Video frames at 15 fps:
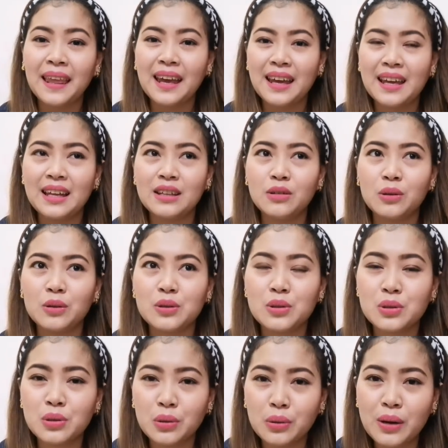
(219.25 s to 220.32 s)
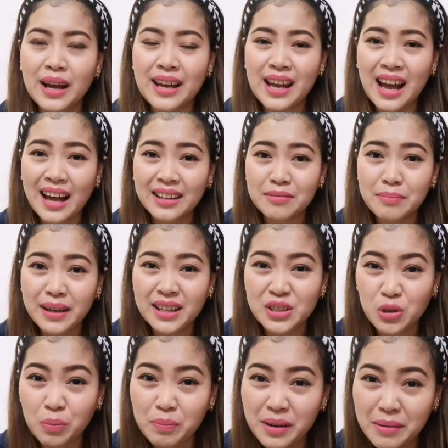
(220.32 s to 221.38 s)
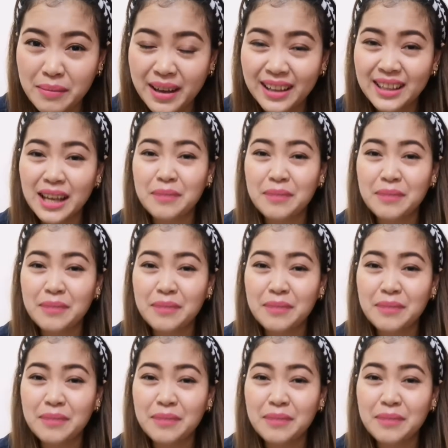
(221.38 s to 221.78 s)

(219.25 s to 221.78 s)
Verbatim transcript: And also, I had my supplement.